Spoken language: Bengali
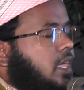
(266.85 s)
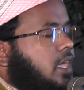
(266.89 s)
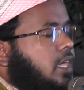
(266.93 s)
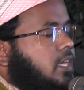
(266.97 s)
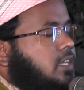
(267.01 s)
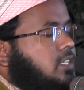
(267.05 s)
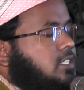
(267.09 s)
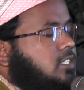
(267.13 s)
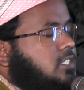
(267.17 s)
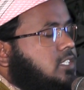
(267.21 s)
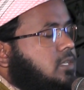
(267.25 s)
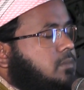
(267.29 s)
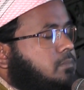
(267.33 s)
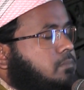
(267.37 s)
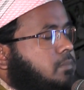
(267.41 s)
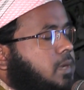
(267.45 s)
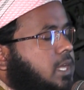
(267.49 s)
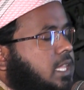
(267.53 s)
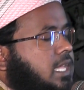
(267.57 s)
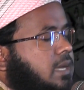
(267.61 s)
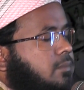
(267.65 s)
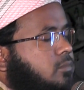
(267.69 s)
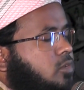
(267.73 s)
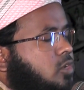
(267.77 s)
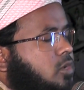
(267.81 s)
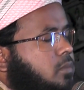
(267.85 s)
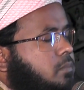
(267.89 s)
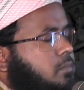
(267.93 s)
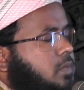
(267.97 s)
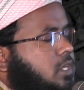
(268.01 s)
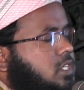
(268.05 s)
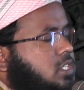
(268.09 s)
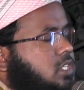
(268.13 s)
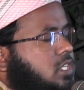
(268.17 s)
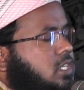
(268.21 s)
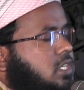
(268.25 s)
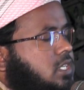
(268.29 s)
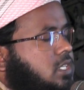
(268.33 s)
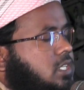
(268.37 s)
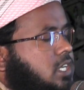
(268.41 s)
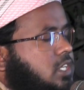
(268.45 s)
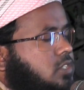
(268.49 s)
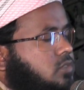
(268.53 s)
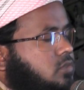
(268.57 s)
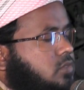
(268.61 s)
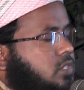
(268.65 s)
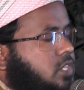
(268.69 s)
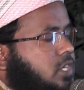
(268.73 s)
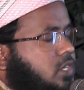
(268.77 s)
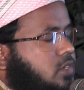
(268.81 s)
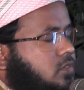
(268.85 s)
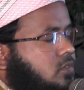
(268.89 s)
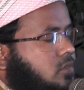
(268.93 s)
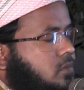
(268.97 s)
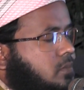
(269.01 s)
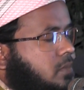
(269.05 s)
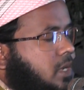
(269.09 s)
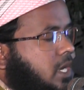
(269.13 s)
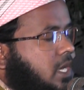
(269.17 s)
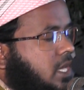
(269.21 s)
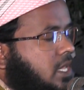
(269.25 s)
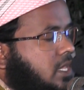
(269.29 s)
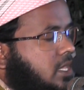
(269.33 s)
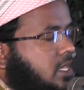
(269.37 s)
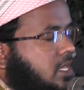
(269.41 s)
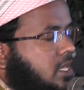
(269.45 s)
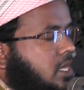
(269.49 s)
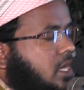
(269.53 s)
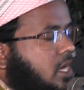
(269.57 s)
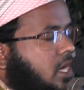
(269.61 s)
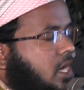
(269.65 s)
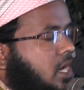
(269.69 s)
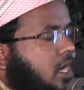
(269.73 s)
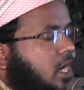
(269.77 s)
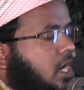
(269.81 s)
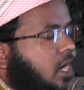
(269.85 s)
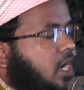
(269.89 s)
এই জিব্বা নামক মেশিনটা যদি একটু বাড়ি দিয়া